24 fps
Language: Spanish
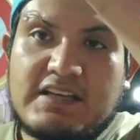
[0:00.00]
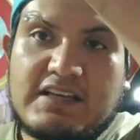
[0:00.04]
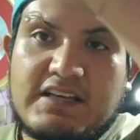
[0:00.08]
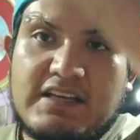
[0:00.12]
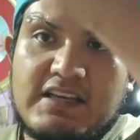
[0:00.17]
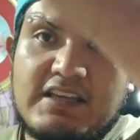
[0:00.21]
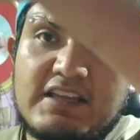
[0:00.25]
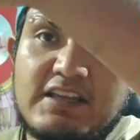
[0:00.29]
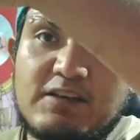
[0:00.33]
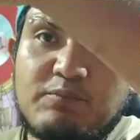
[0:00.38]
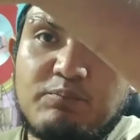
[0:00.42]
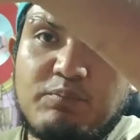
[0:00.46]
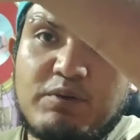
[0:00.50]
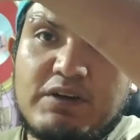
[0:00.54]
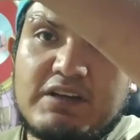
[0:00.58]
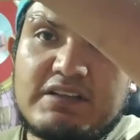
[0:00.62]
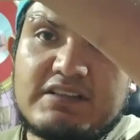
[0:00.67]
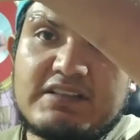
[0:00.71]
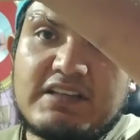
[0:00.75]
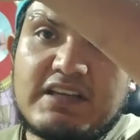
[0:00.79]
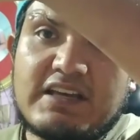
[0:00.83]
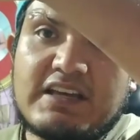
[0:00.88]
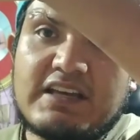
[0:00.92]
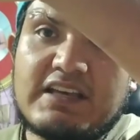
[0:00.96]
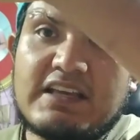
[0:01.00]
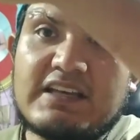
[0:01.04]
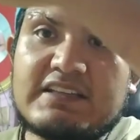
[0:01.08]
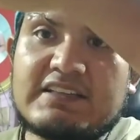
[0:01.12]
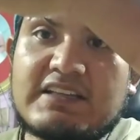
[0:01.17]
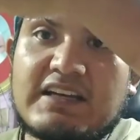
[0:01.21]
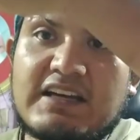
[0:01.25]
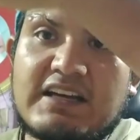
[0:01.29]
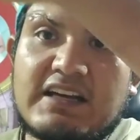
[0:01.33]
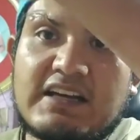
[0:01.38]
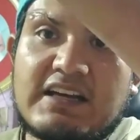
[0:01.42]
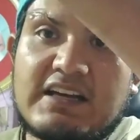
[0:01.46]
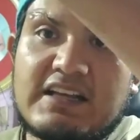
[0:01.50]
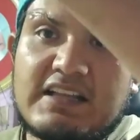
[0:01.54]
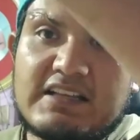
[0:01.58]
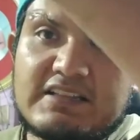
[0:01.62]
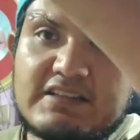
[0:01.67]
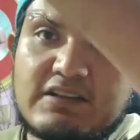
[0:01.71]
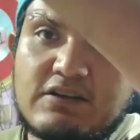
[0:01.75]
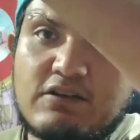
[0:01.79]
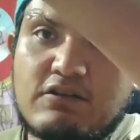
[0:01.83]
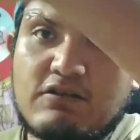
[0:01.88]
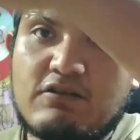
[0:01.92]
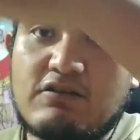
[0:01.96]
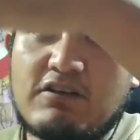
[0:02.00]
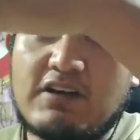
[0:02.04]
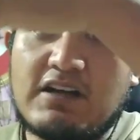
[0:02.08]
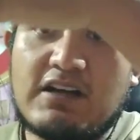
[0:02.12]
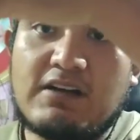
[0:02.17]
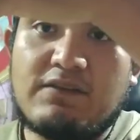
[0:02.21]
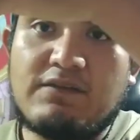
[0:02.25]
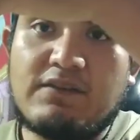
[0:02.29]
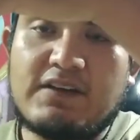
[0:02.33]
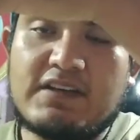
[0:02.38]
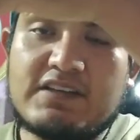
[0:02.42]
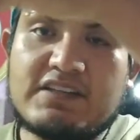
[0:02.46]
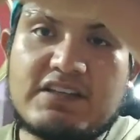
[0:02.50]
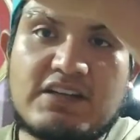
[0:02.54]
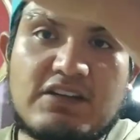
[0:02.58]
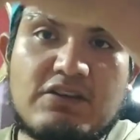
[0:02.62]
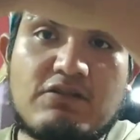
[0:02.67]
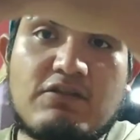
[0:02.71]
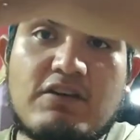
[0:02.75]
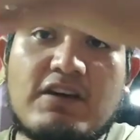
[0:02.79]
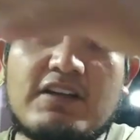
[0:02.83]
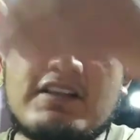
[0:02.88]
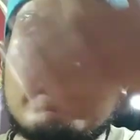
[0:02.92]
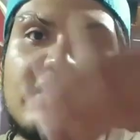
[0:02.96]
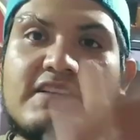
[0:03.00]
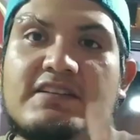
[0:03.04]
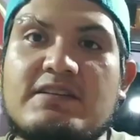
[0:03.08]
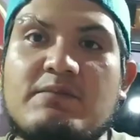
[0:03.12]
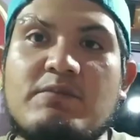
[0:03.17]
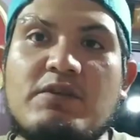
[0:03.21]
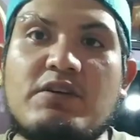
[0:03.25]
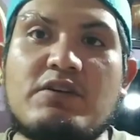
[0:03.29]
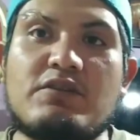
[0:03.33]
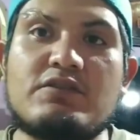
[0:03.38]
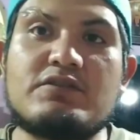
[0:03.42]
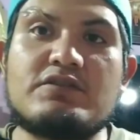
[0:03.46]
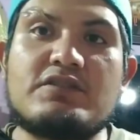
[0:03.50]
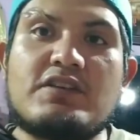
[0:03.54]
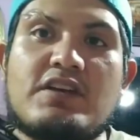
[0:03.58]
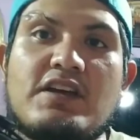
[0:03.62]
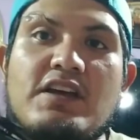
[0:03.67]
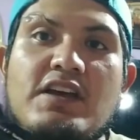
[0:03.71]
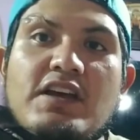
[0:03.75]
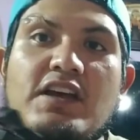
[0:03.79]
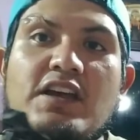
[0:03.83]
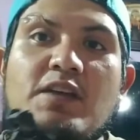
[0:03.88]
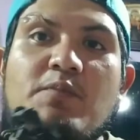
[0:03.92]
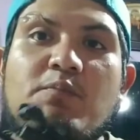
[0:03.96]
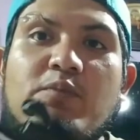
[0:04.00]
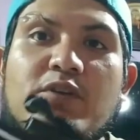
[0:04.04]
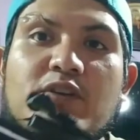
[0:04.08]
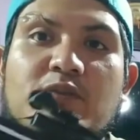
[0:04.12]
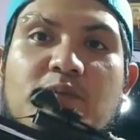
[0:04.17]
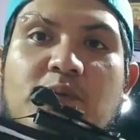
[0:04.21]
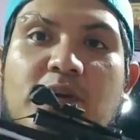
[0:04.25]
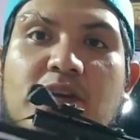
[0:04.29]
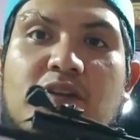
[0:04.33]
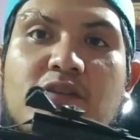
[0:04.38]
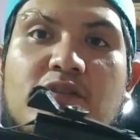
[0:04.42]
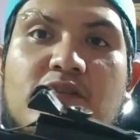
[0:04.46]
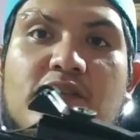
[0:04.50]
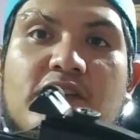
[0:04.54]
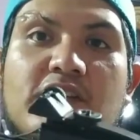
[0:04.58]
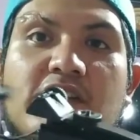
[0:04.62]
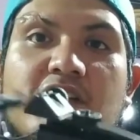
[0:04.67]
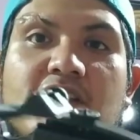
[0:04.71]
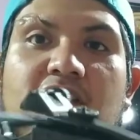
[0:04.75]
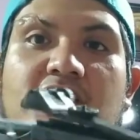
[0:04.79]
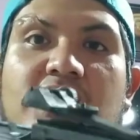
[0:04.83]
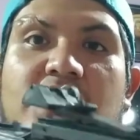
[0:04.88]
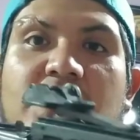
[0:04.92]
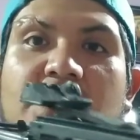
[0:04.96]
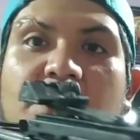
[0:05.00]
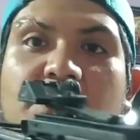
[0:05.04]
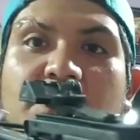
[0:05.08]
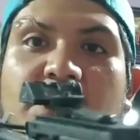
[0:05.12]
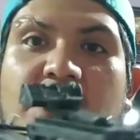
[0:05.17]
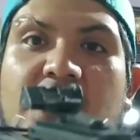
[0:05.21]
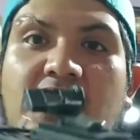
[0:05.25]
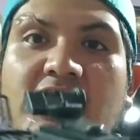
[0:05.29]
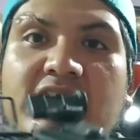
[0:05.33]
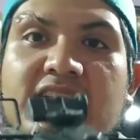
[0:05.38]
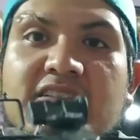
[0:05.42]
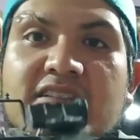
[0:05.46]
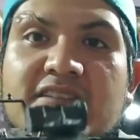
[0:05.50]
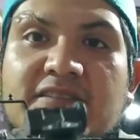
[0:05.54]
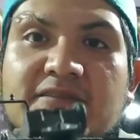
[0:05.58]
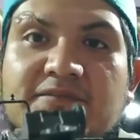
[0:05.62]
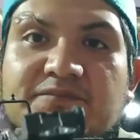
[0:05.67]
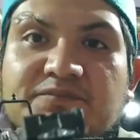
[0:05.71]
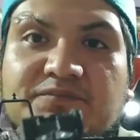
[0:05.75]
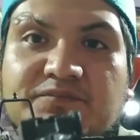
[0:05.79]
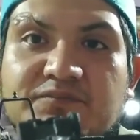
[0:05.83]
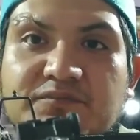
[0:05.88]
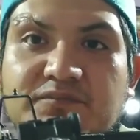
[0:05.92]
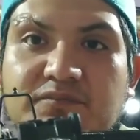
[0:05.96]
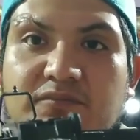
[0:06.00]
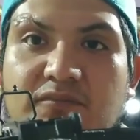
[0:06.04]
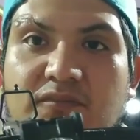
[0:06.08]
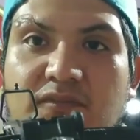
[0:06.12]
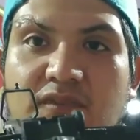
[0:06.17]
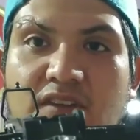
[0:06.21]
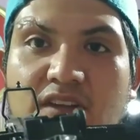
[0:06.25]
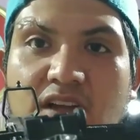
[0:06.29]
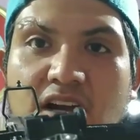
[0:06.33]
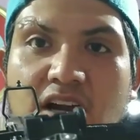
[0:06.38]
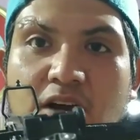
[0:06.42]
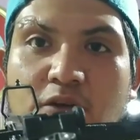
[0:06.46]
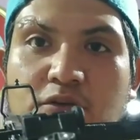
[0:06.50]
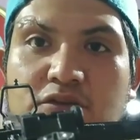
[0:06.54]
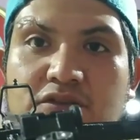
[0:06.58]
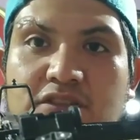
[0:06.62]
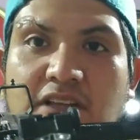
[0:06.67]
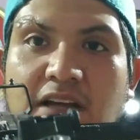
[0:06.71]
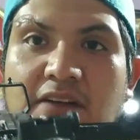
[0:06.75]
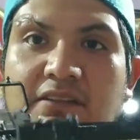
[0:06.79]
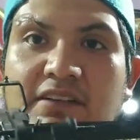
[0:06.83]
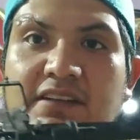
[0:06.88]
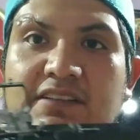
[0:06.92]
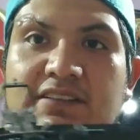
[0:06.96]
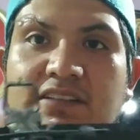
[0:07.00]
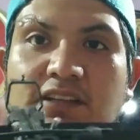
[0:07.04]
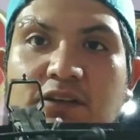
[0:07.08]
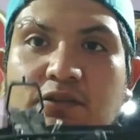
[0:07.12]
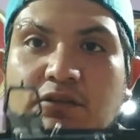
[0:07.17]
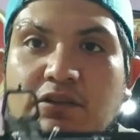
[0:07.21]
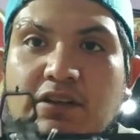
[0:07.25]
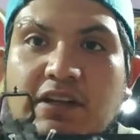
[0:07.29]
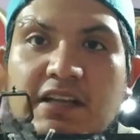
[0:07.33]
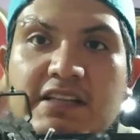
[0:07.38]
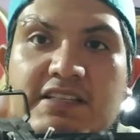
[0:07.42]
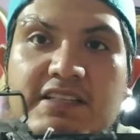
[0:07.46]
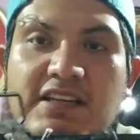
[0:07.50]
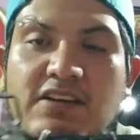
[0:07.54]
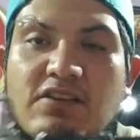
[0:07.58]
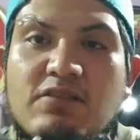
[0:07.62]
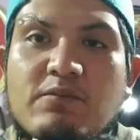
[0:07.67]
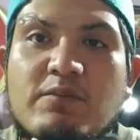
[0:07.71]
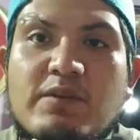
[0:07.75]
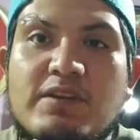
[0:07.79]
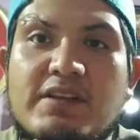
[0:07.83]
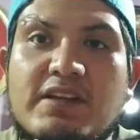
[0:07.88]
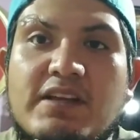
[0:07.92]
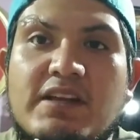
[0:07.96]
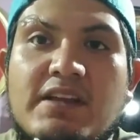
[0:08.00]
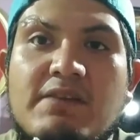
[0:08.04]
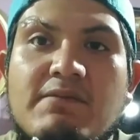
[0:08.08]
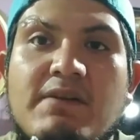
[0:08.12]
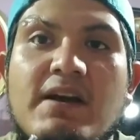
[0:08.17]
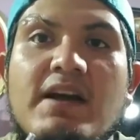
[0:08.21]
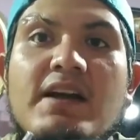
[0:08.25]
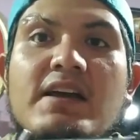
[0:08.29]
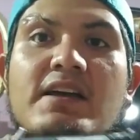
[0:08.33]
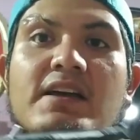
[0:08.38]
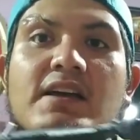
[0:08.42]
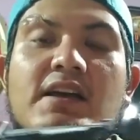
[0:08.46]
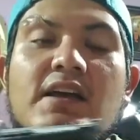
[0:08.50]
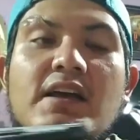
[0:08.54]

Y después de que ya está cargada se coloca la flecha, no antes amigos. Y pues bueno, tiene miras ajustables tanto en alza como en deriva